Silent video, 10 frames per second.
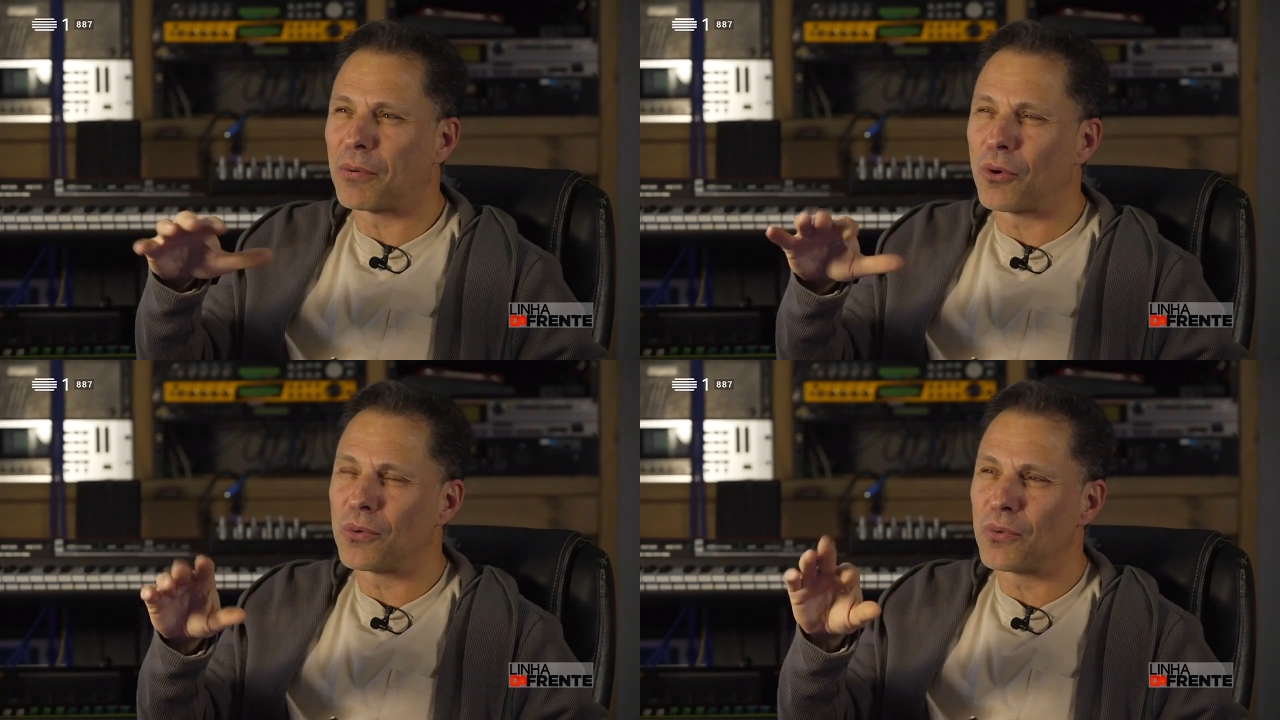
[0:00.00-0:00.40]

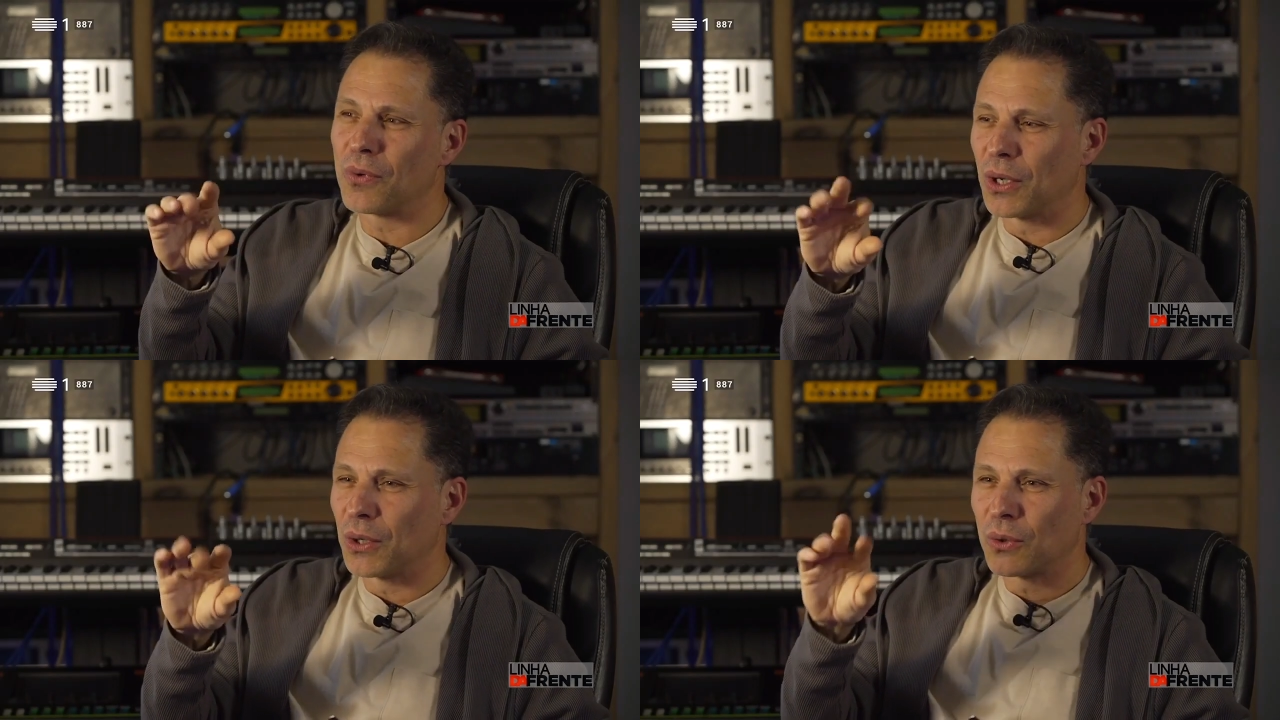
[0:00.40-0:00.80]

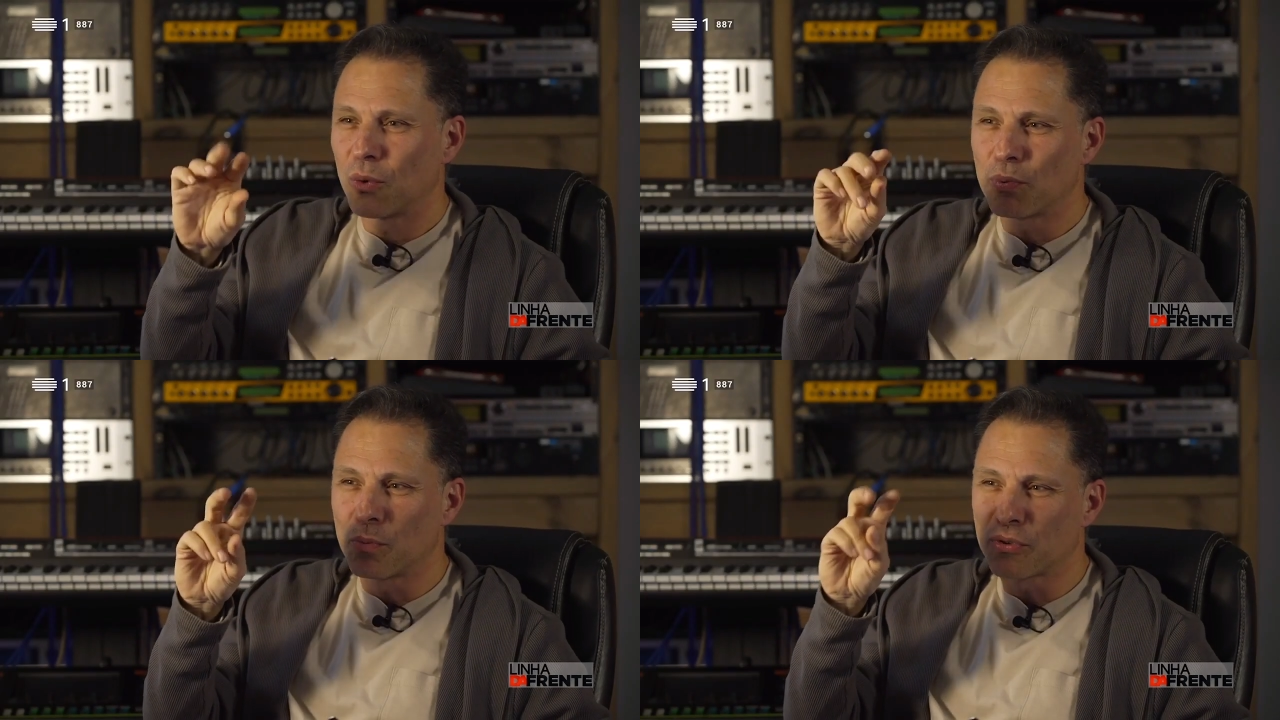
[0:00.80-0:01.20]
Acabou
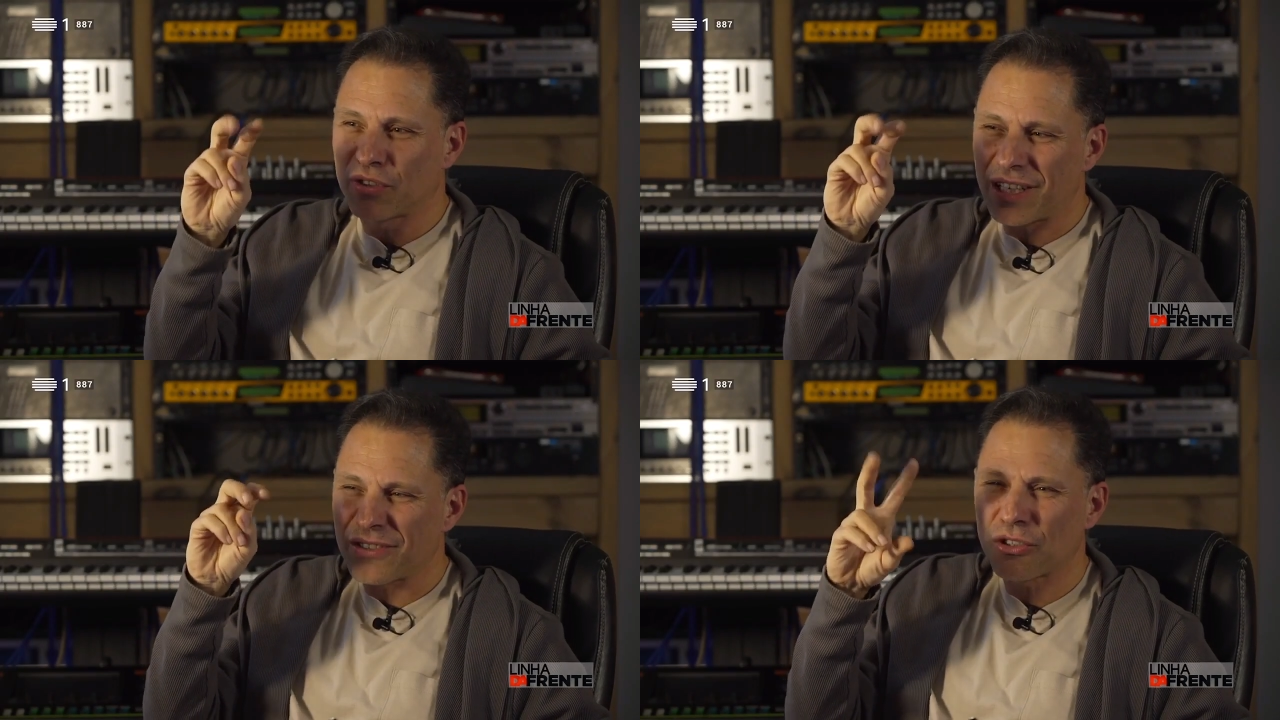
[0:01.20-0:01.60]
o, o,
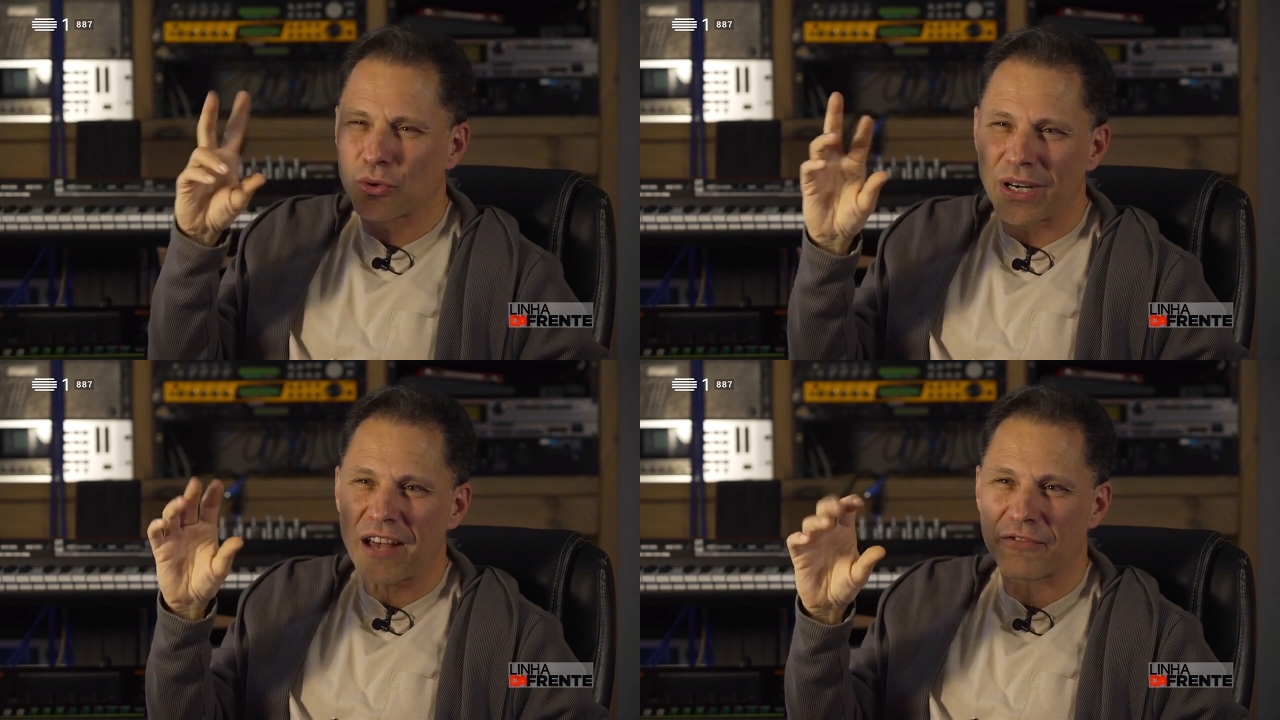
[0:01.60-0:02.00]
processo
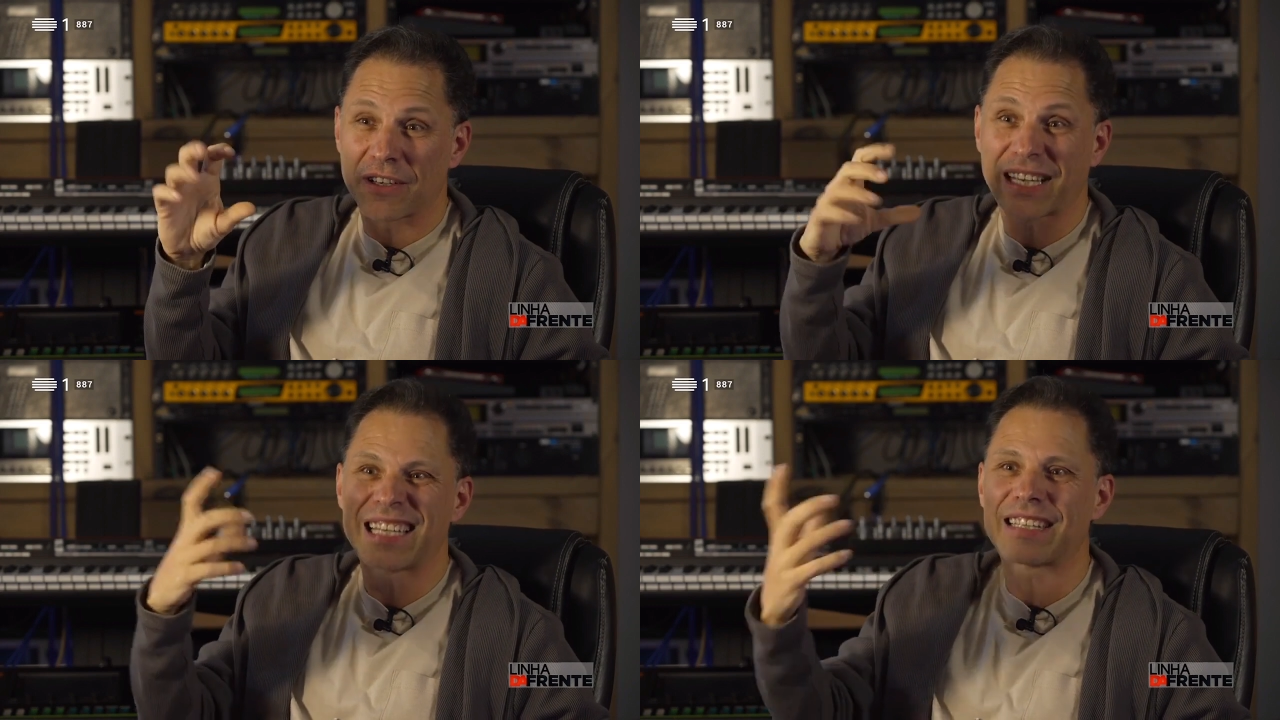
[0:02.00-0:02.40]

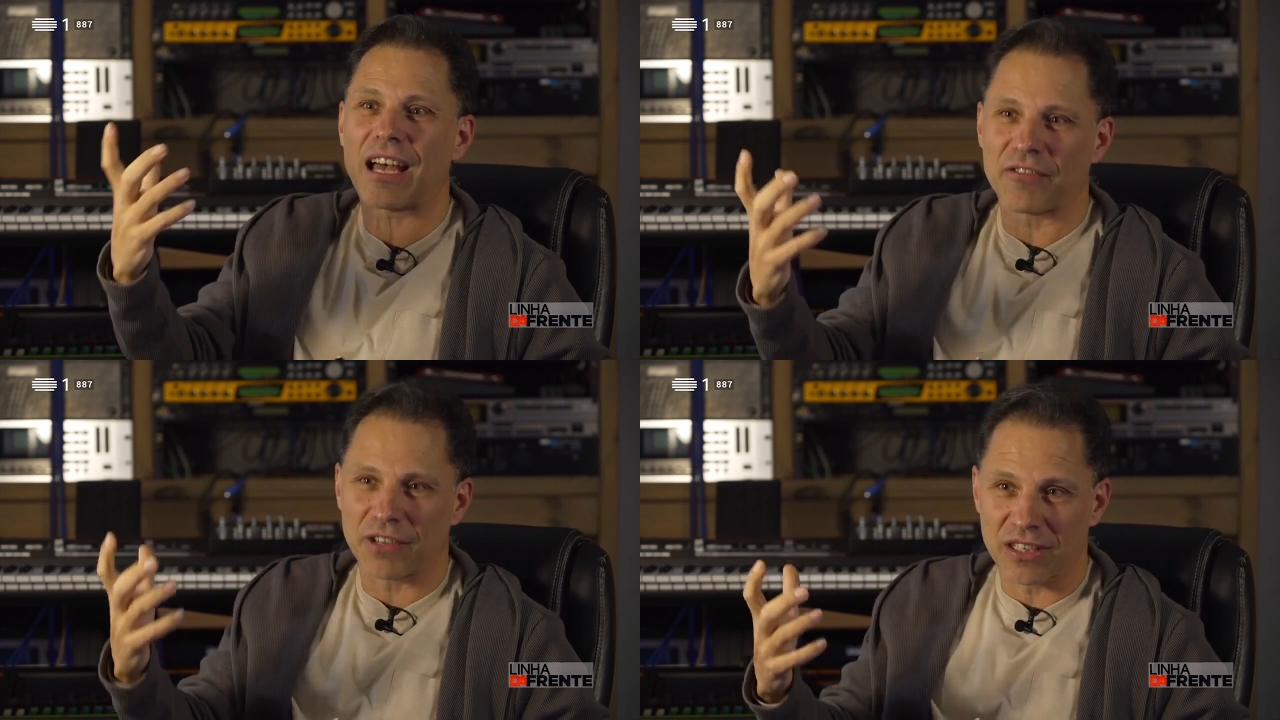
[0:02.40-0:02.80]
discográfico
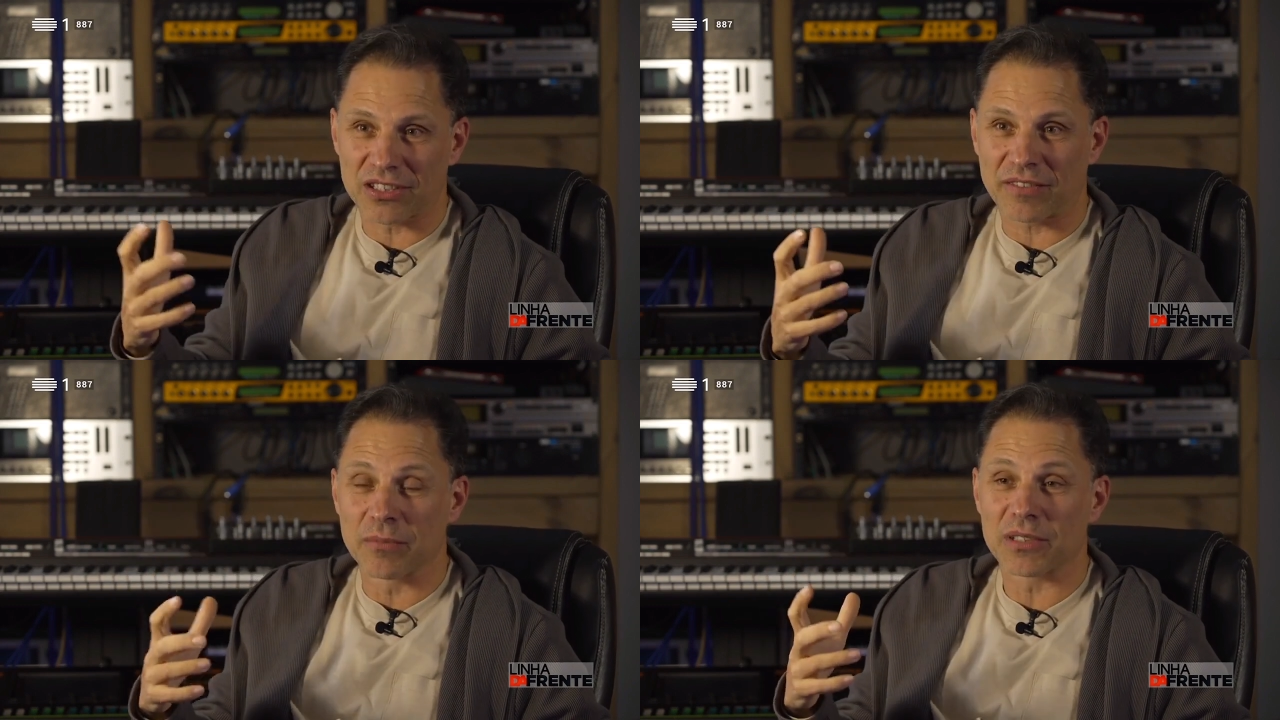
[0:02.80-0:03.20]
rentável a
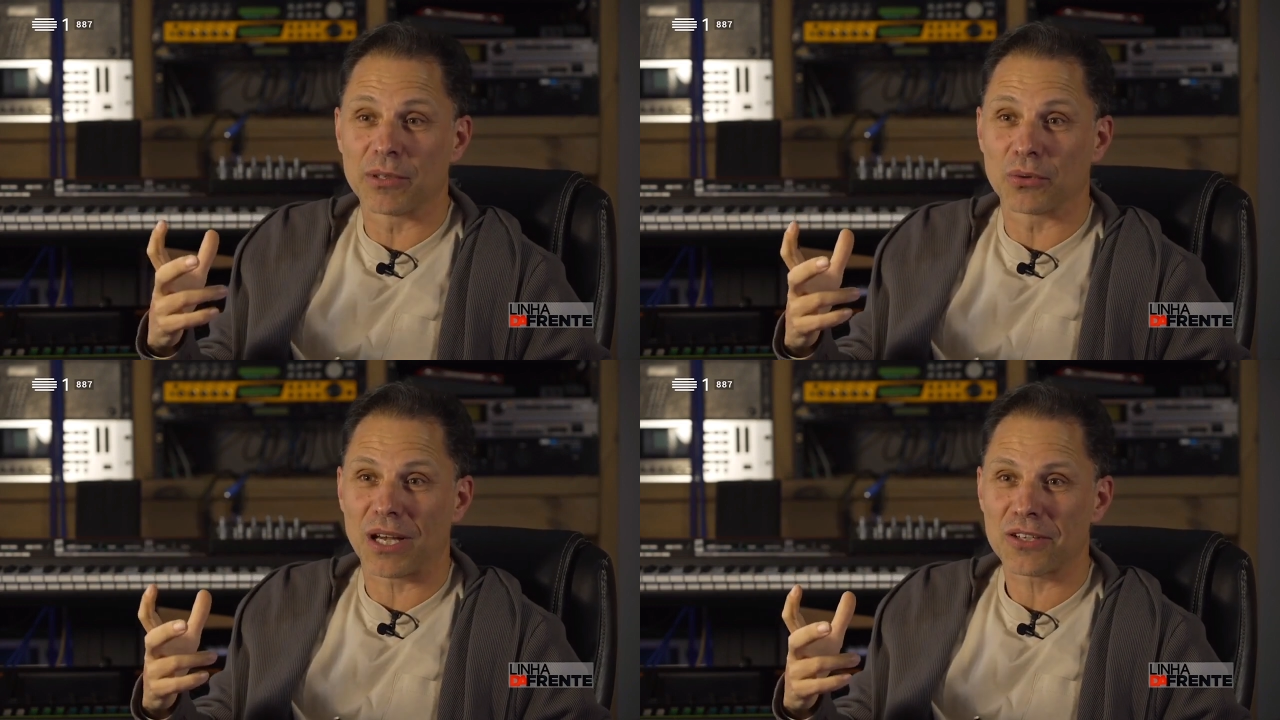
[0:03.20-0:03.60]
que estávamos
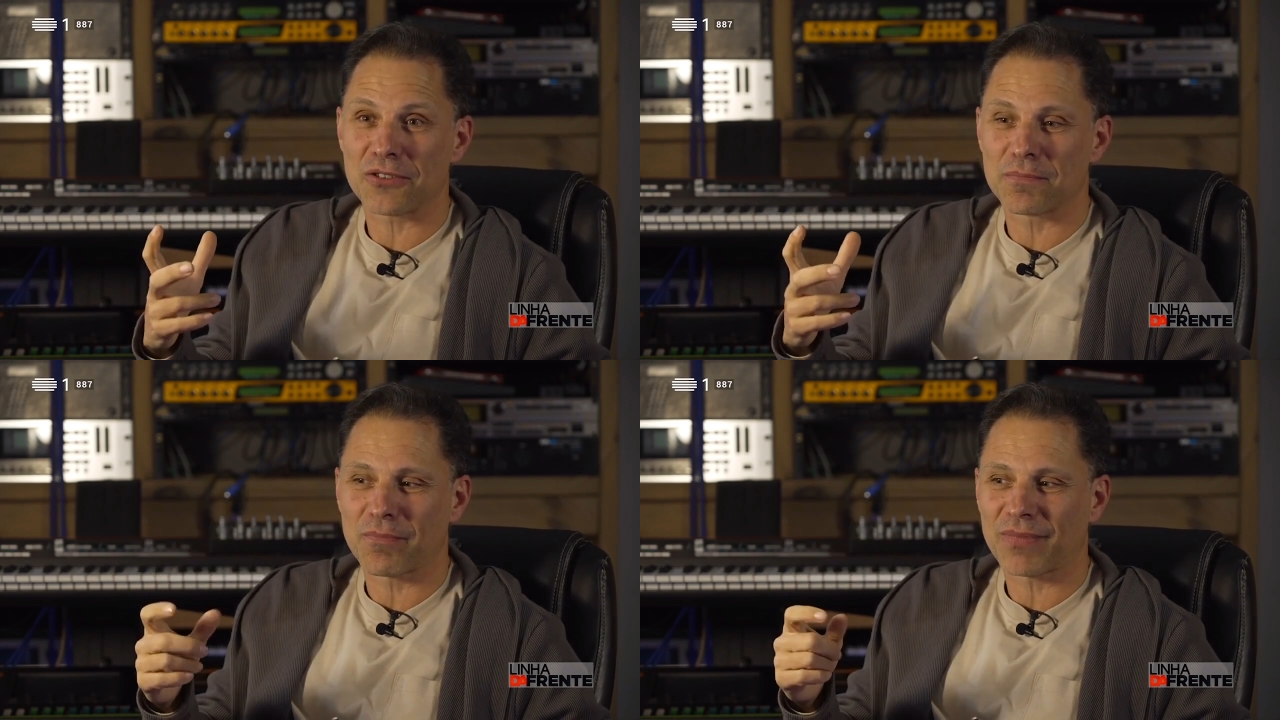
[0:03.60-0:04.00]
habituados